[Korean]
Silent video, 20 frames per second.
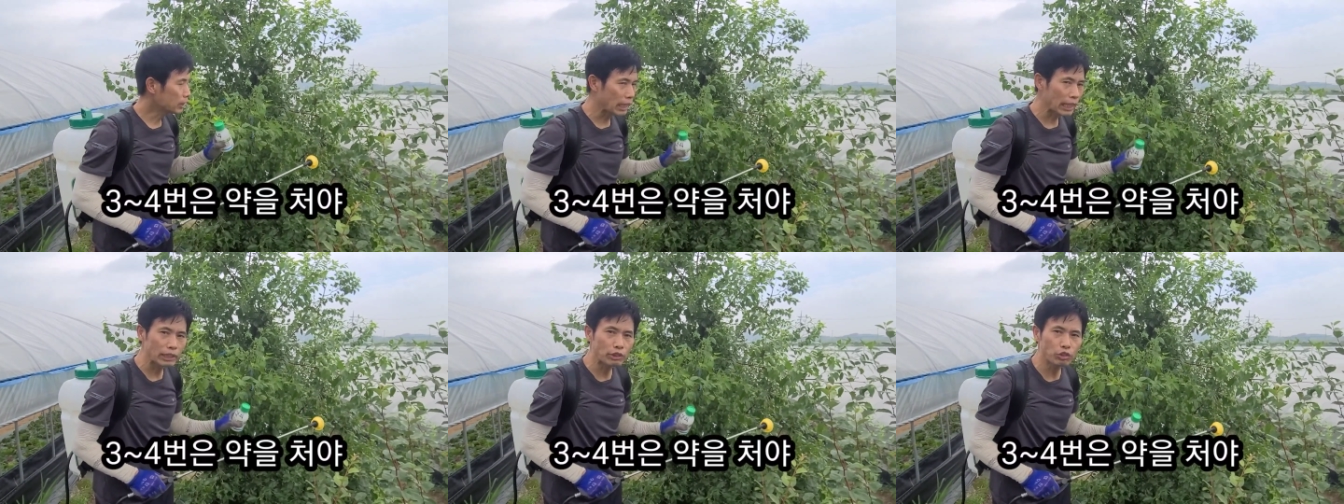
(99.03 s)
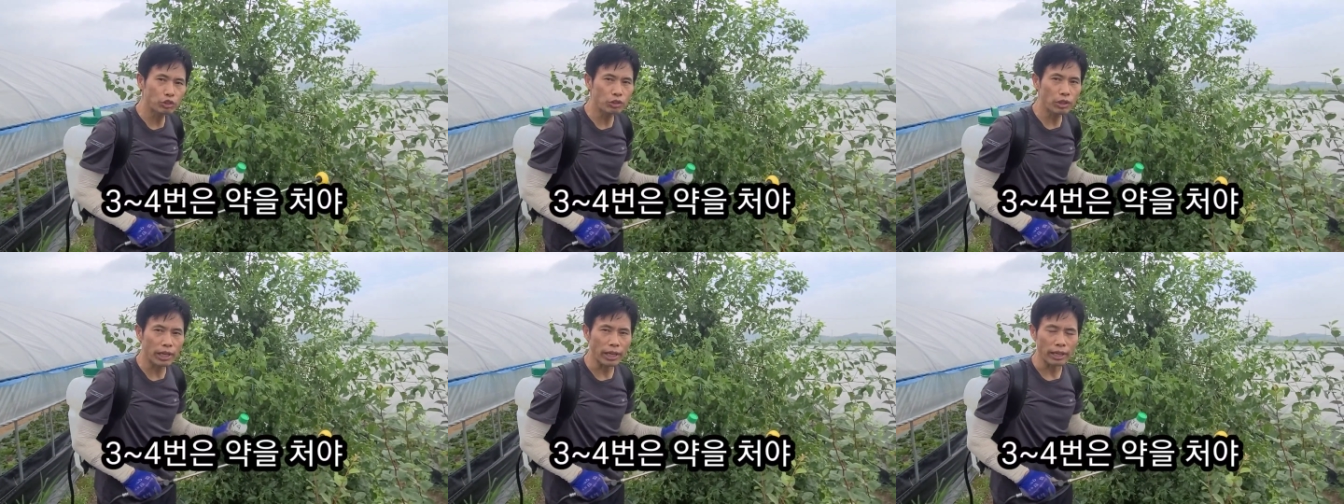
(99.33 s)

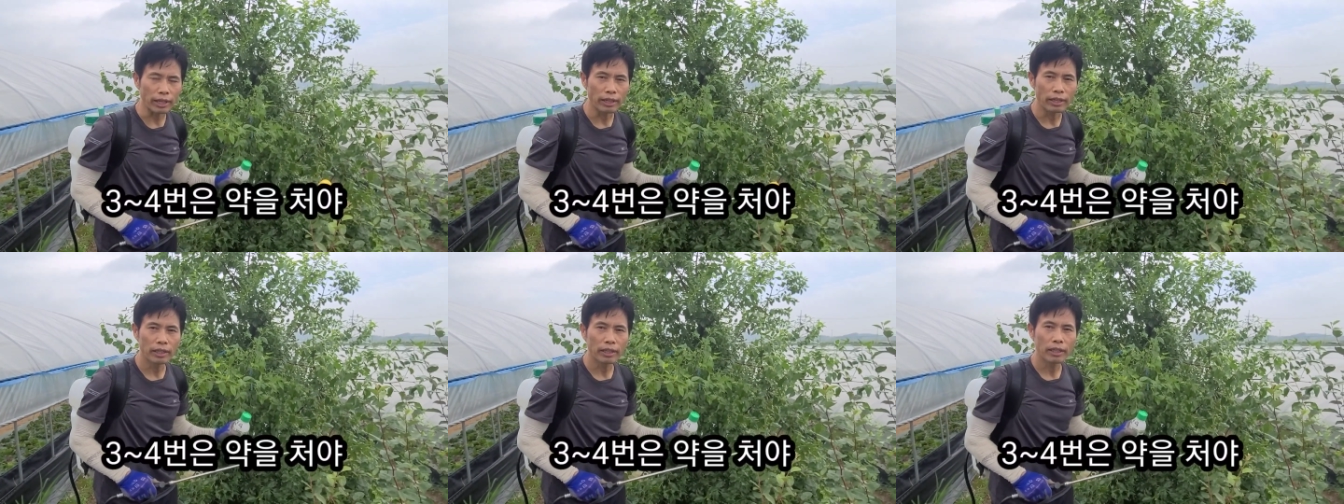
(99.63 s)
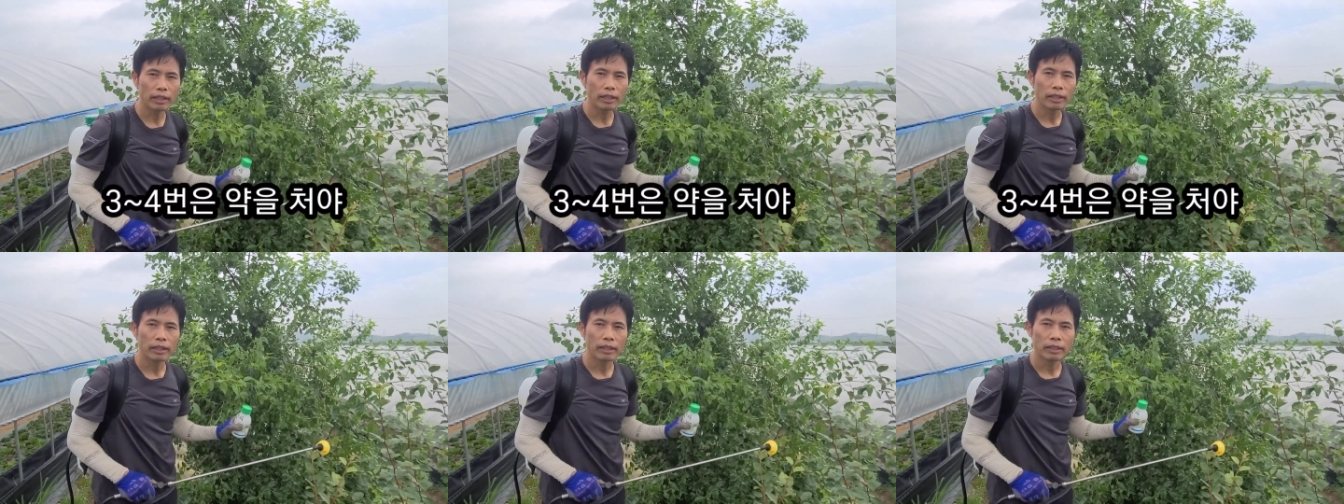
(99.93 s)
대추에
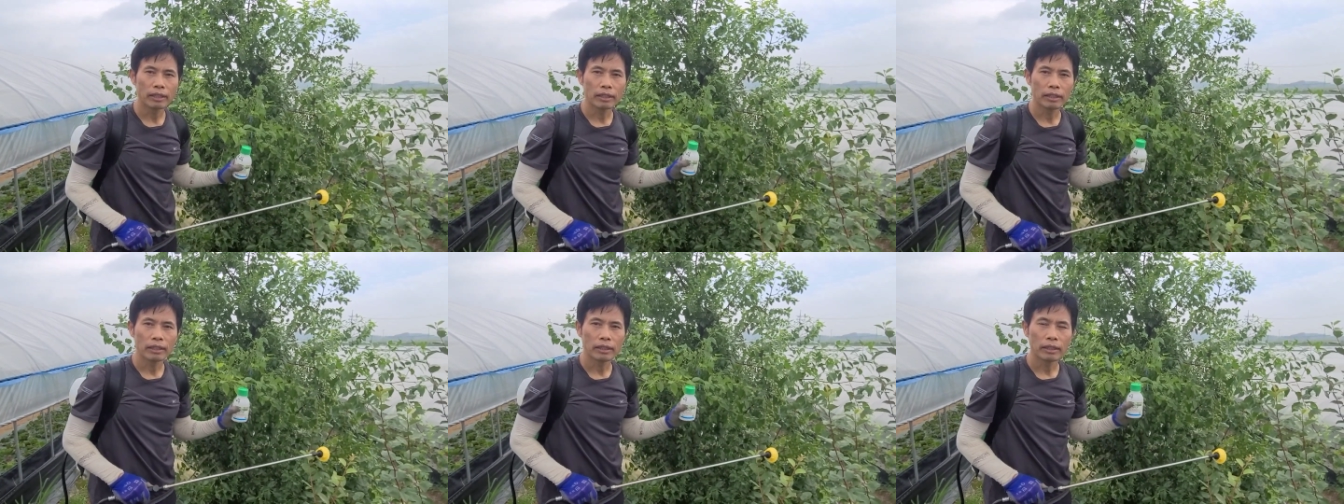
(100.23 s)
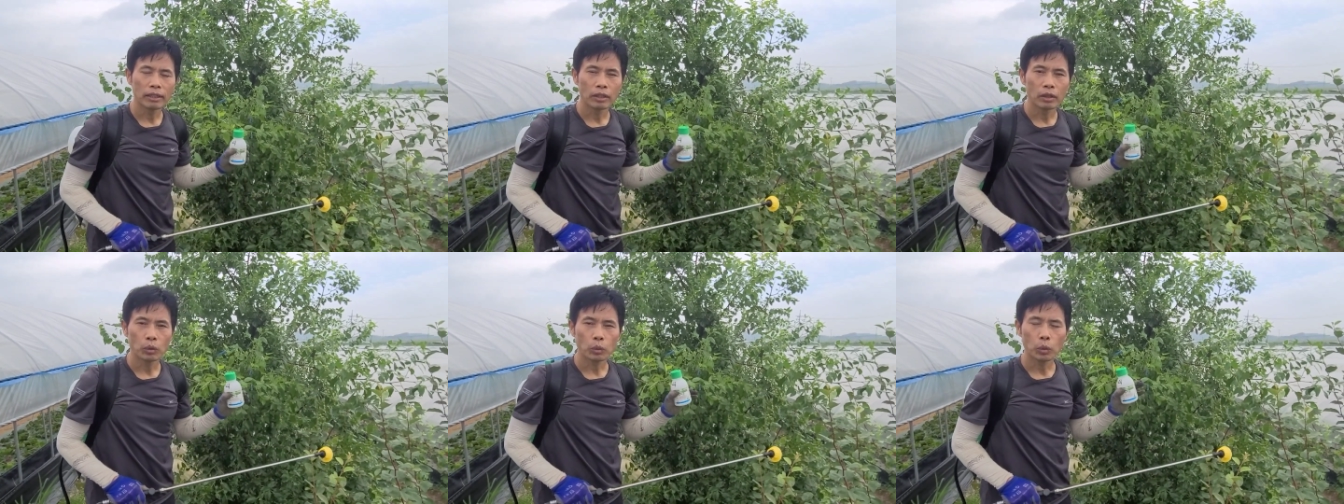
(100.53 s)

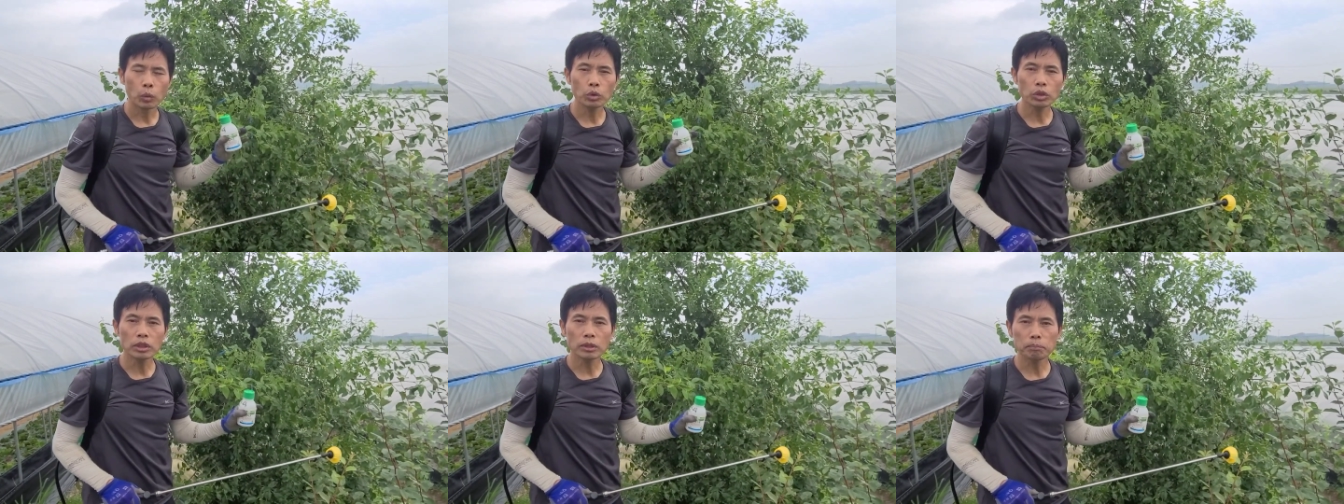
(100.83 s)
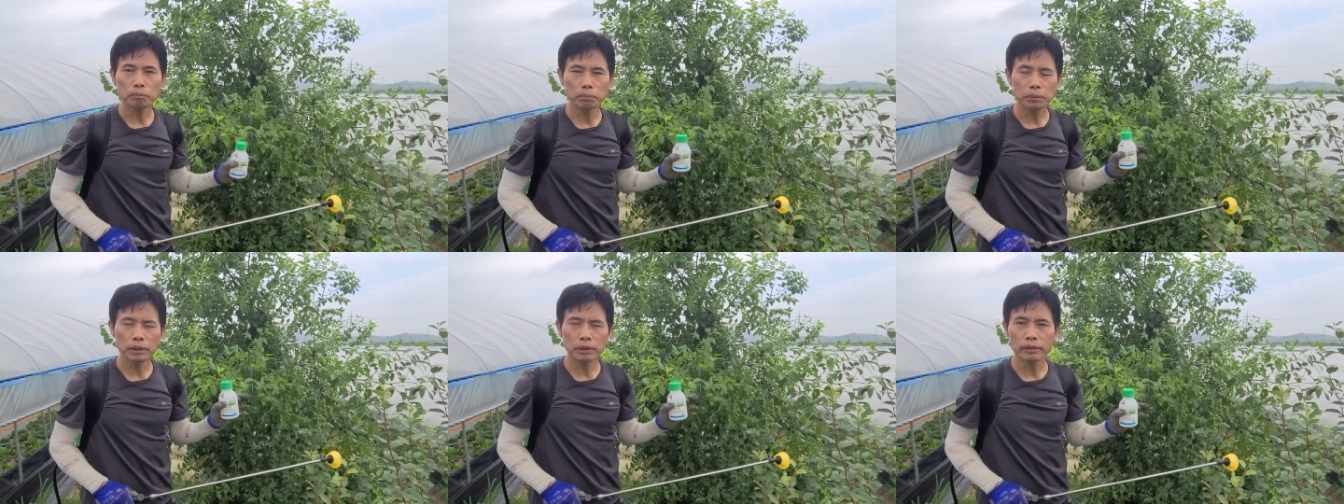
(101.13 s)

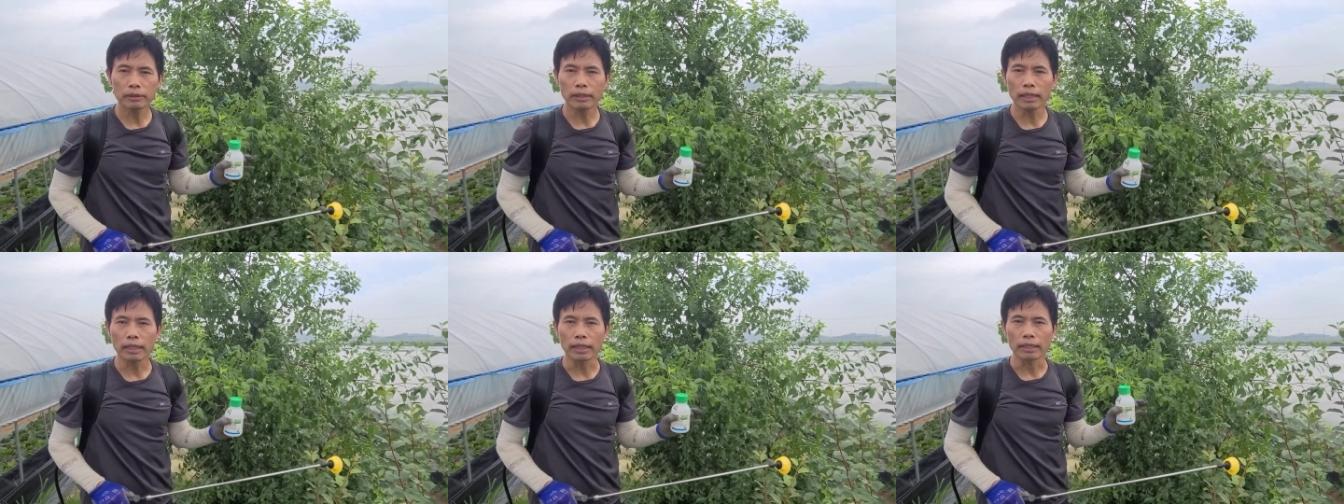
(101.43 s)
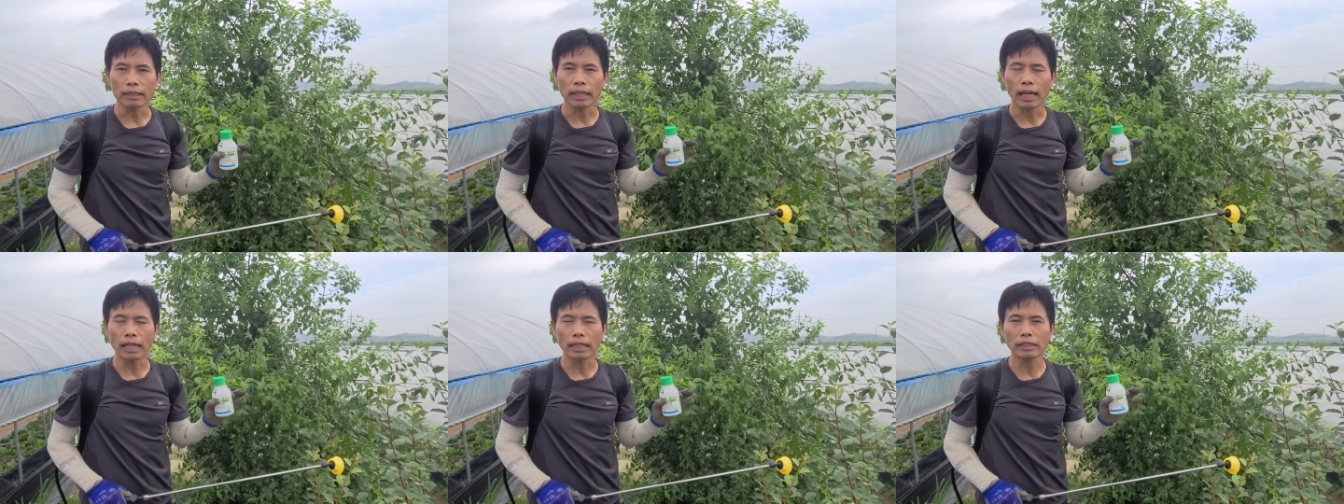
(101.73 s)
꽃이 필
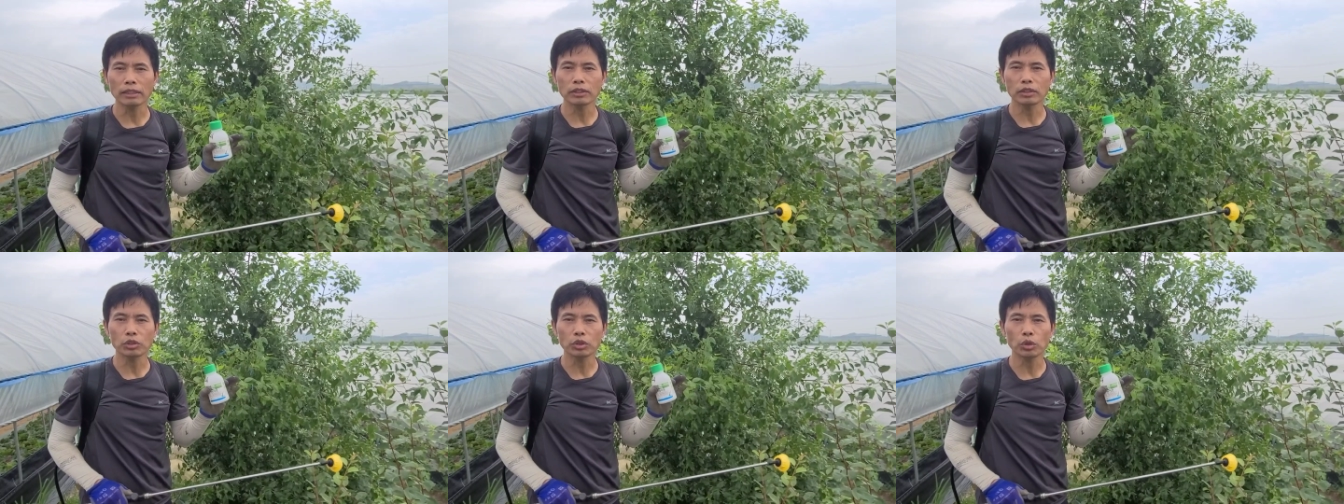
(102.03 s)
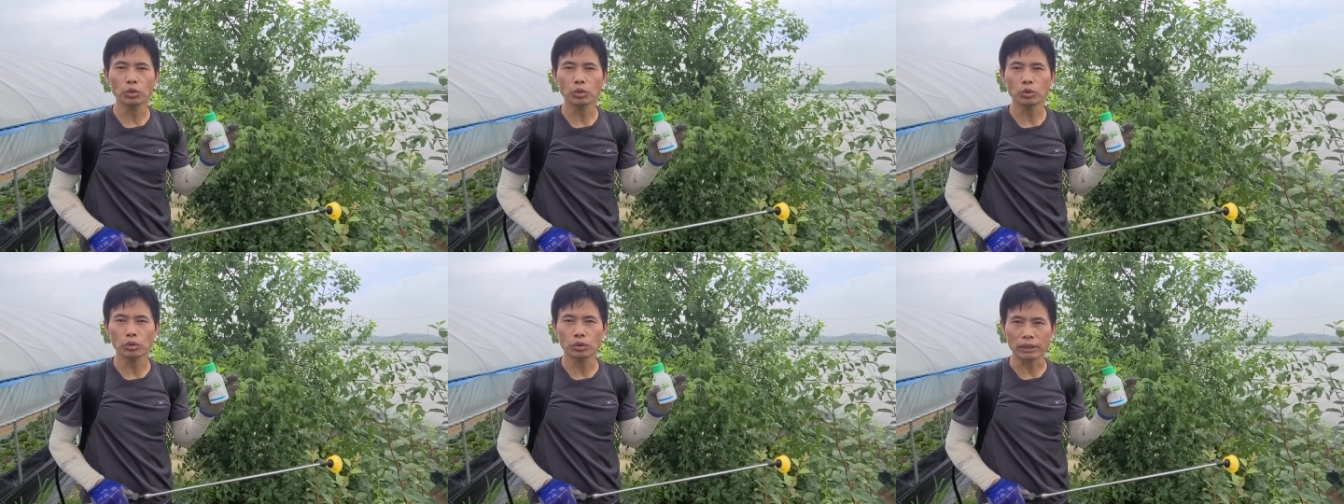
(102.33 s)
때 약을
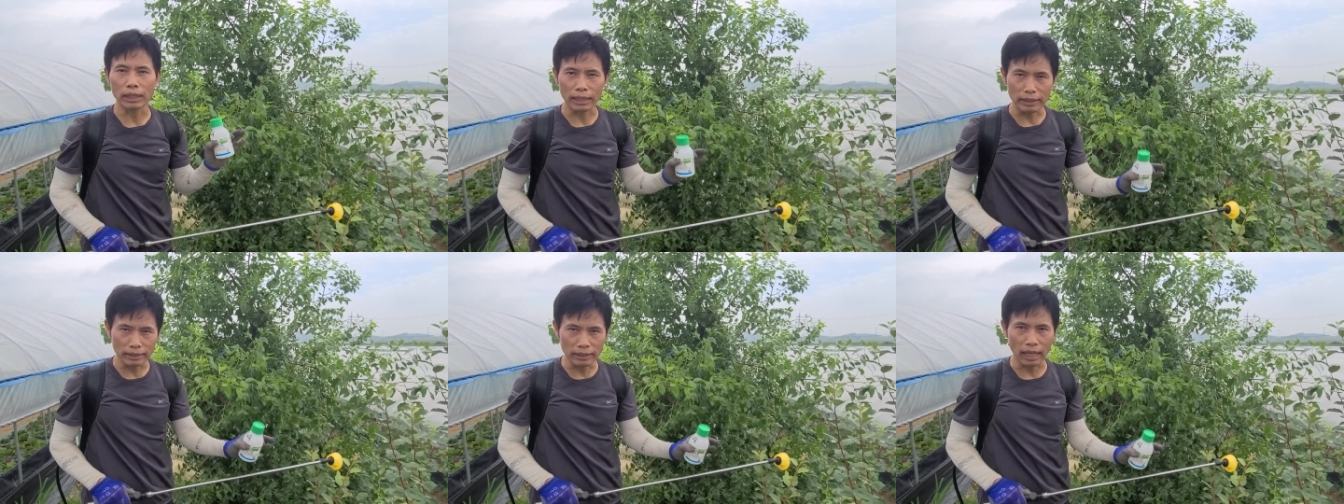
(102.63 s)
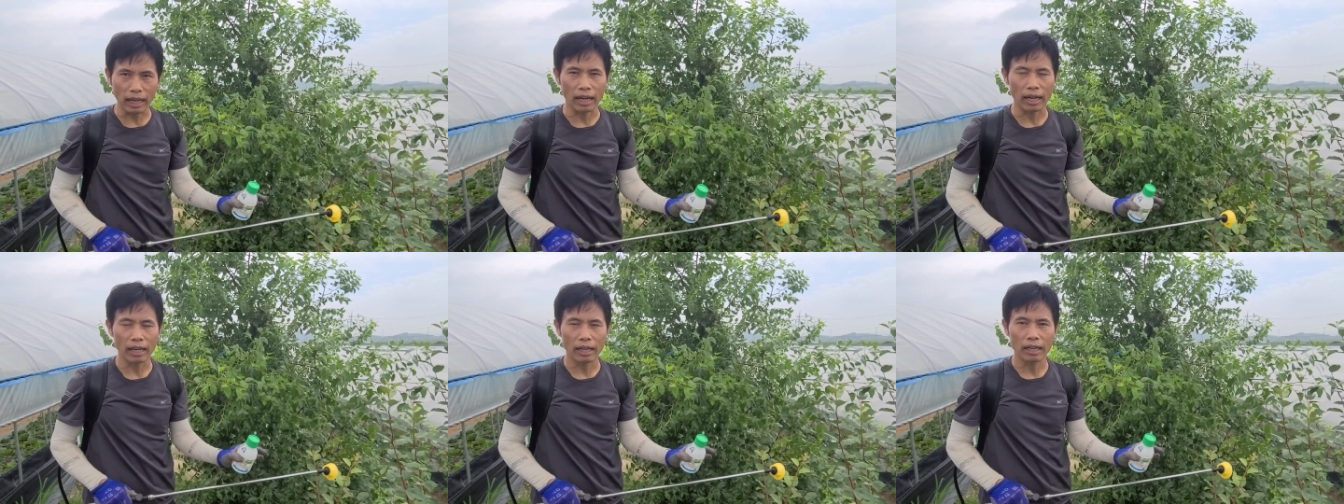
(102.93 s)
쳐도
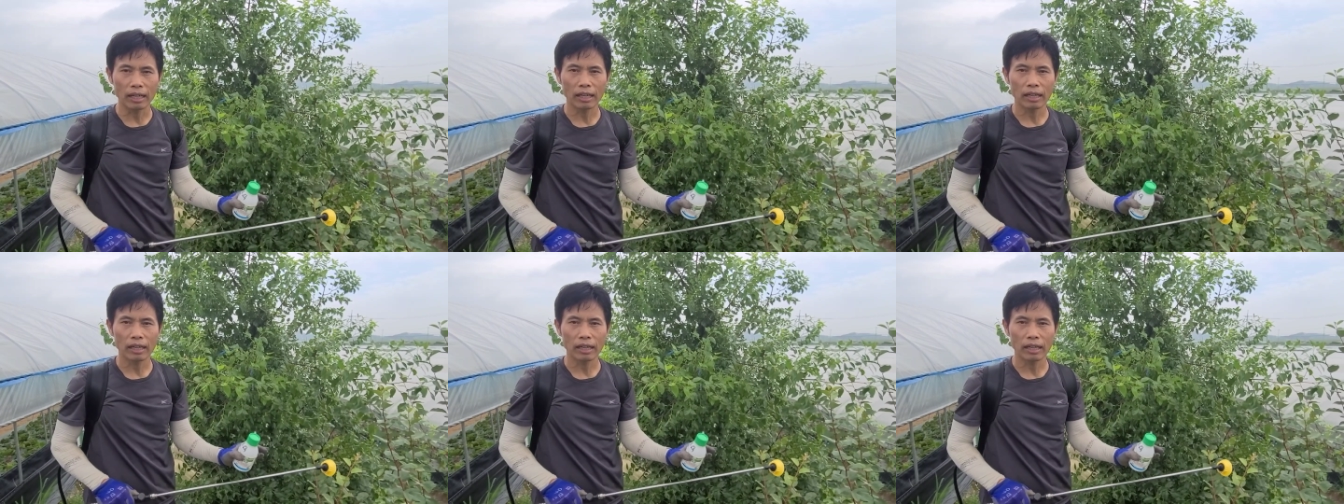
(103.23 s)
된다.